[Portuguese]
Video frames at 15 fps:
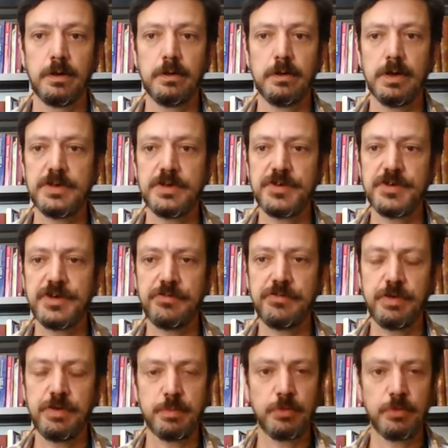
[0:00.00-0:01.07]
Olá,
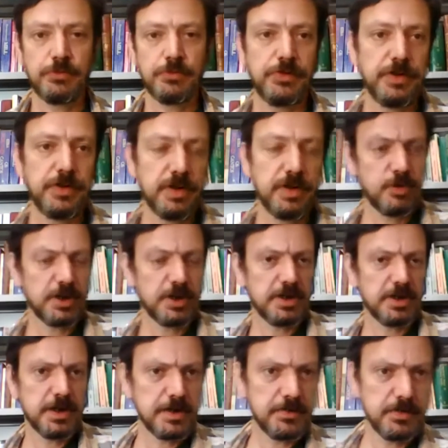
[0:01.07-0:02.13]
gente. Bom dia, boa
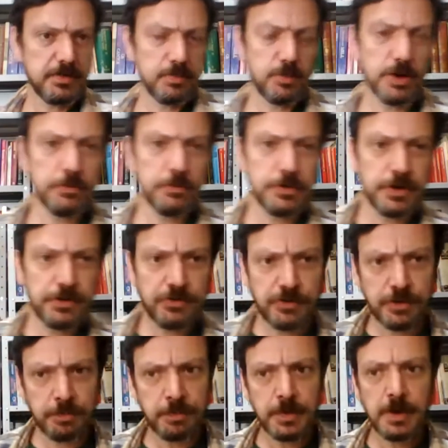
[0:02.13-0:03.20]
tarde, boa
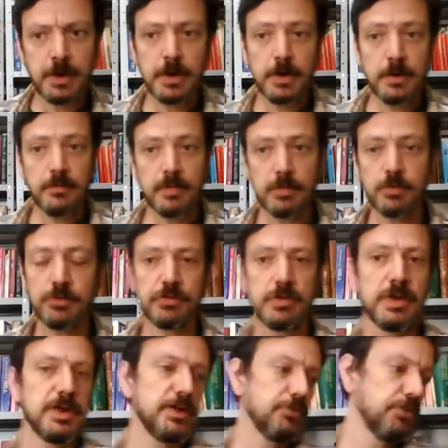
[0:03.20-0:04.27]
noite. Vamos
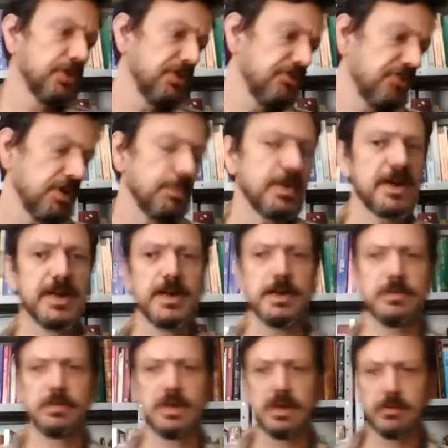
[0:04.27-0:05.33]
continuar, né? a gente tinha
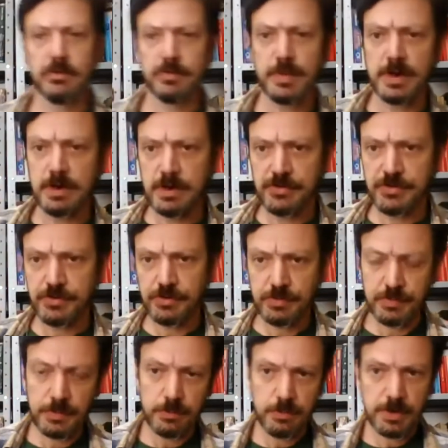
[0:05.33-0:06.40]
parado, né? Na última aula a gente
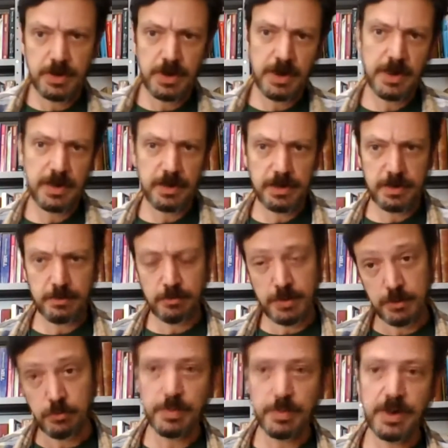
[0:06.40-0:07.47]
viu que era um
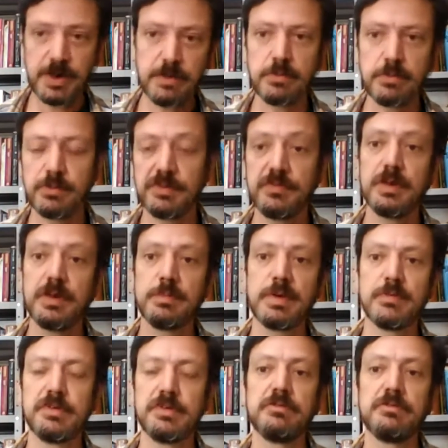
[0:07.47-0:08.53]
argumento, eu defini
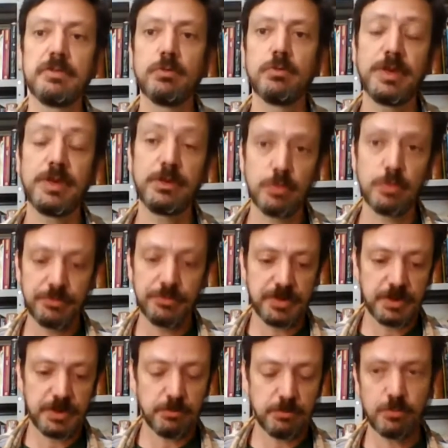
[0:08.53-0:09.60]
para vocês um argumento como
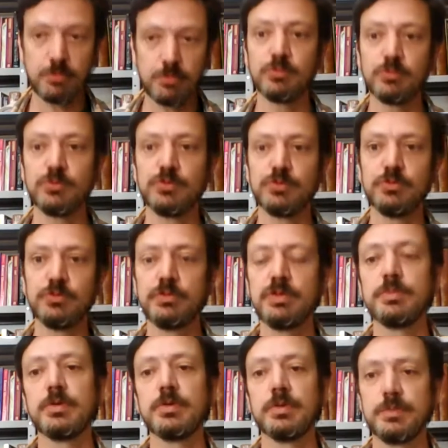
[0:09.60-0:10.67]
sendo um
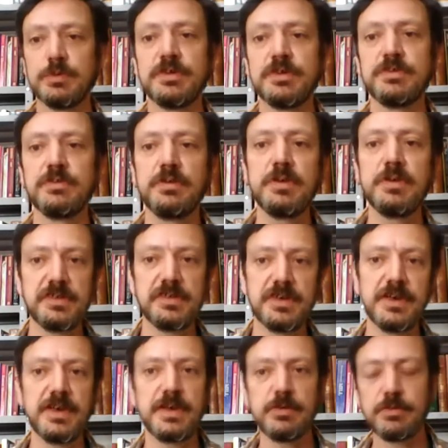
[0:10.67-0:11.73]
conjunto de proposições,
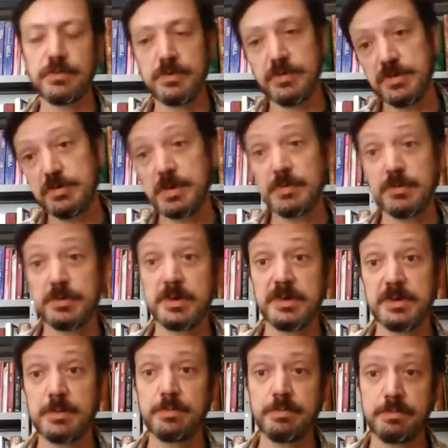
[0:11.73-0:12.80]
né? E onde eu disse para vocês
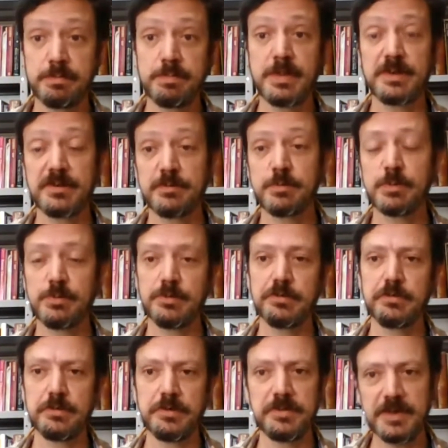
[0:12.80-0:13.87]
que essas
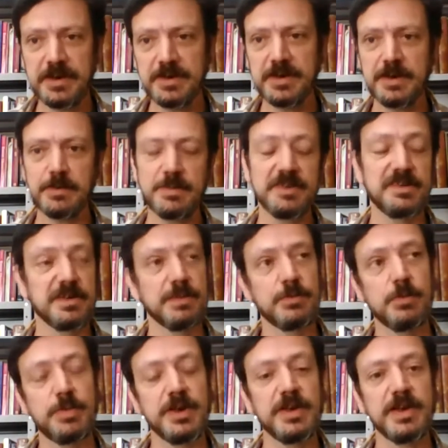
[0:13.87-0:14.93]
proposições têm que ter uma certa
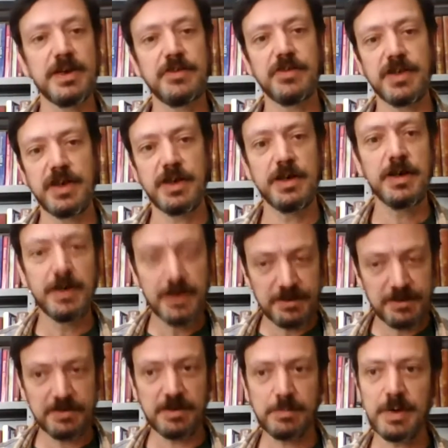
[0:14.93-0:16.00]
propriedade, que é
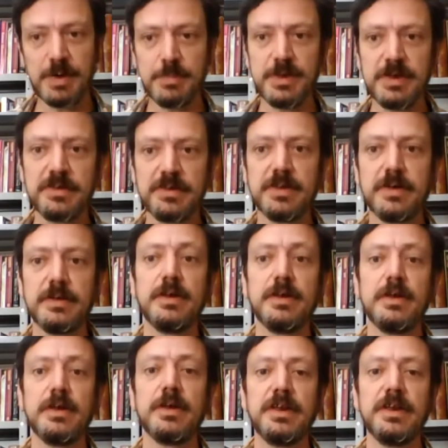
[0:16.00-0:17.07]
ser premissa
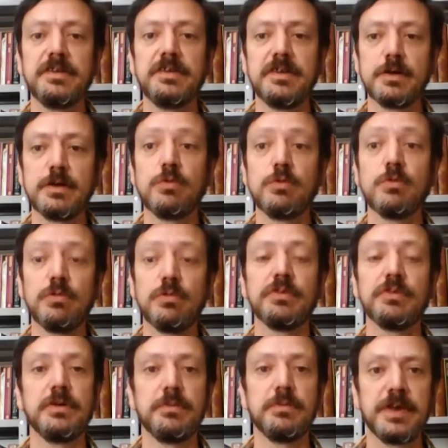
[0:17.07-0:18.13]
e ser
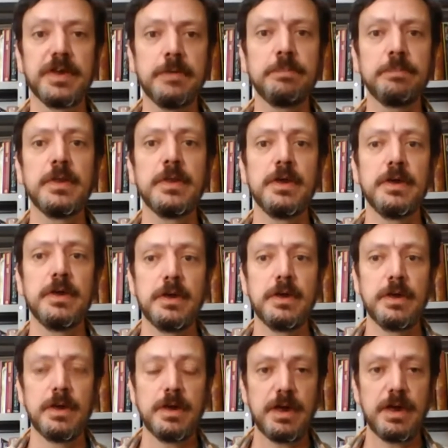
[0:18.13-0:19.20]
conclusão, né?
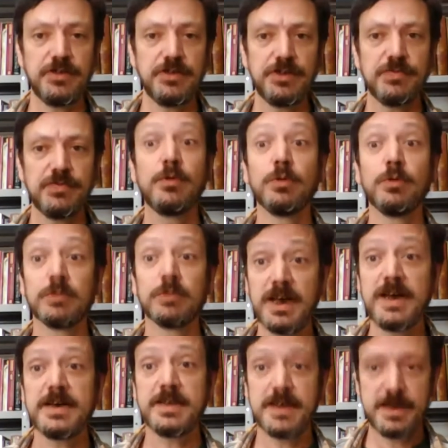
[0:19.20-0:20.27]
A gente vai
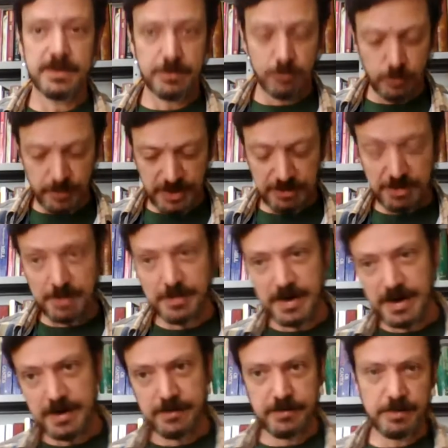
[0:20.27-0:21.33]
voltar à ideia de argumento em
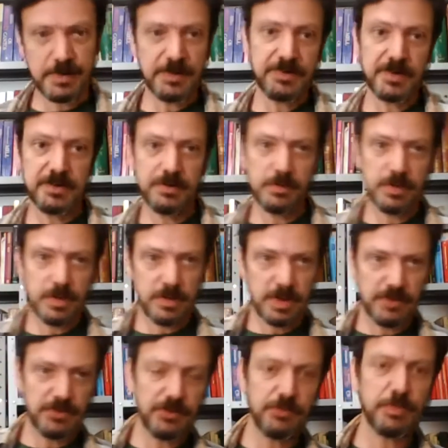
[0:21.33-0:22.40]
breve, mas antes eu quero que
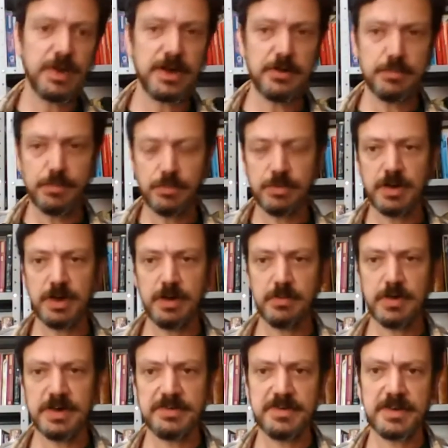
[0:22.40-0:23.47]
a gente pare um pouquinho
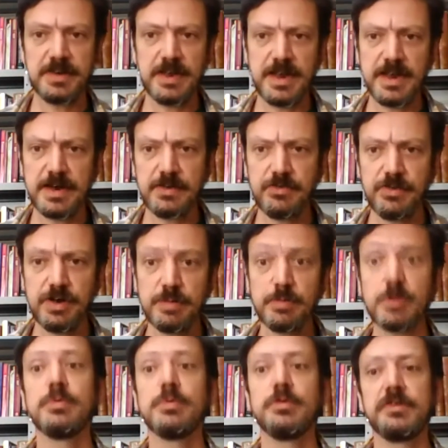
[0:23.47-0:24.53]
nessa ideia de
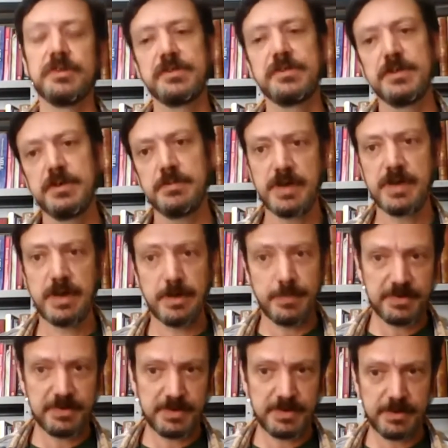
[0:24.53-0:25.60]
proposição e quero
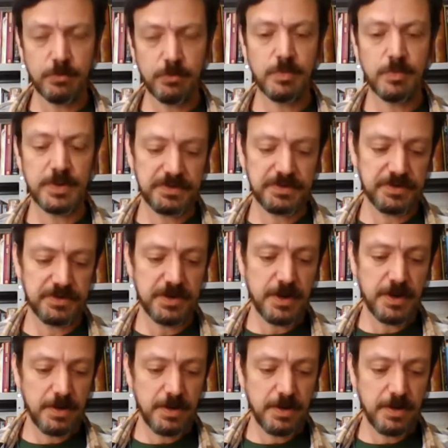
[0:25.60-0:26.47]
apresentar algumas